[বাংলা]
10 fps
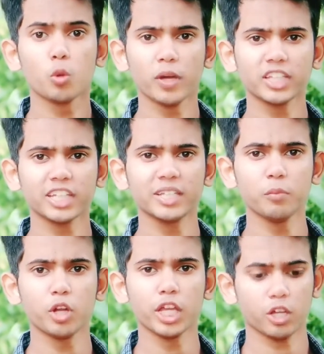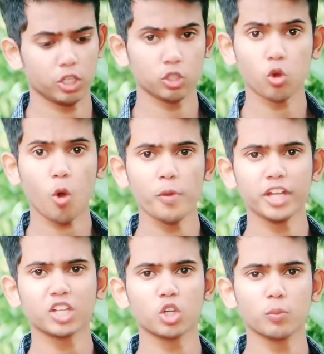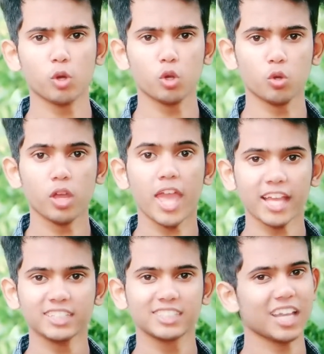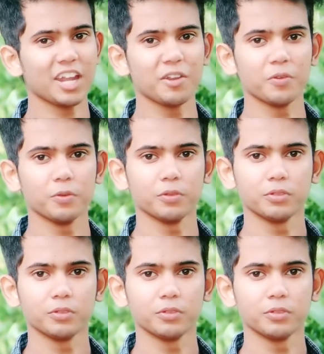তোমাদের কি মনে হয় কমেন্ট করে বলো এস ইয়ান্ন